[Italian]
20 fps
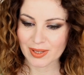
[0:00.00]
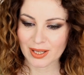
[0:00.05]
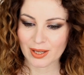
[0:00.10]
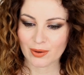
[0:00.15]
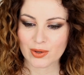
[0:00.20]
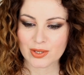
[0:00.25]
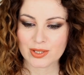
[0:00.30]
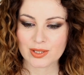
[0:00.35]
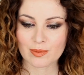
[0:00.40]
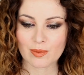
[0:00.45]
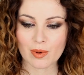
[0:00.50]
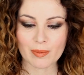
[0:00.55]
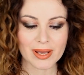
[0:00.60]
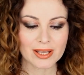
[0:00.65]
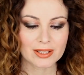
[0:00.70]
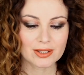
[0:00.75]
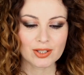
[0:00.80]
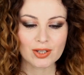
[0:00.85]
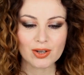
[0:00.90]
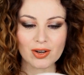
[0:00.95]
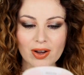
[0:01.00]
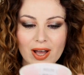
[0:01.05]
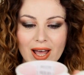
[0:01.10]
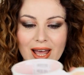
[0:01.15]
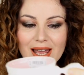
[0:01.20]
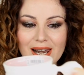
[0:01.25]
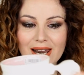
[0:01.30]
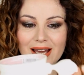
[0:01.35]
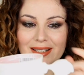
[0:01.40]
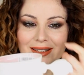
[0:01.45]
In questo momento
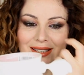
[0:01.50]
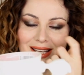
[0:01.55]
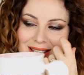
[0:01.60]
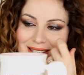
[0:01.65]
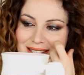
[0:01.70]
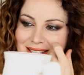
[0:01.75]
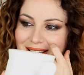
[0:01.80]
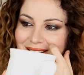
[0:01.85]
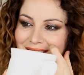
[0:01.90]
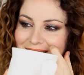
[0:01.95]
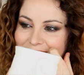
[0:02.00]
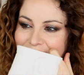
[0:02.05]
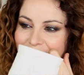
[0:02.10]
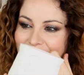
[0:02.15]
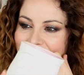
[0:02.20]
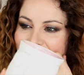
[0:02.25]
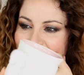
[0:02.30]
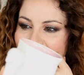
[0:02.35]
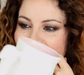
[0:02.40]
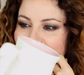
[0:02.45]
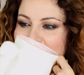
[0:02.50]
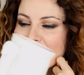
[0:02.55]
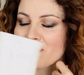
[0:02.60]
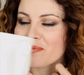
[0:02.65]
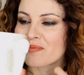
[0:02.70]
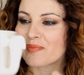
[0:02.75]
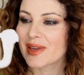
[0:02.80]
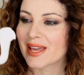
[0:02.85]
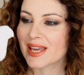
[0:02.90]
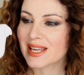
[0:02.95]
è la tazza di Mary
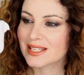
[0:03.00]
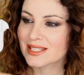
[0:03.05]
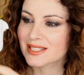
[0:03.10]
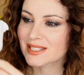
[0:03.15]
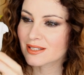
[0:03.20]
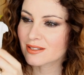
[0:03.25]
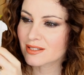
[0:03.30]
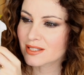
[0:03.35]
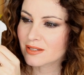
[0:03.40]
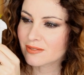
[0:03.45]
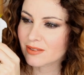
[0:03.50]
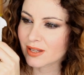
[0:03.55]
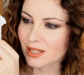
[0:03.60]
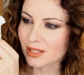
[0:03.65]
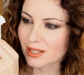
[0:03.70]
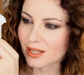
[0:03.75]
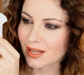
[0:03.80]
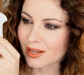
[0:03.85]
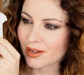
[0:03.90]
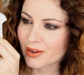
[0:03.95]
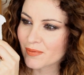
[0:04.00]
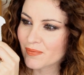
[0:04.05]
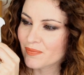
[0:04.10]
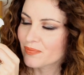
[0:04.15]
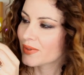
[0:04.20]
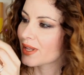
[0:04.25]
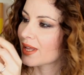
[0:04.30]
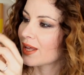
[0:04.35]
Poppins. Si vede?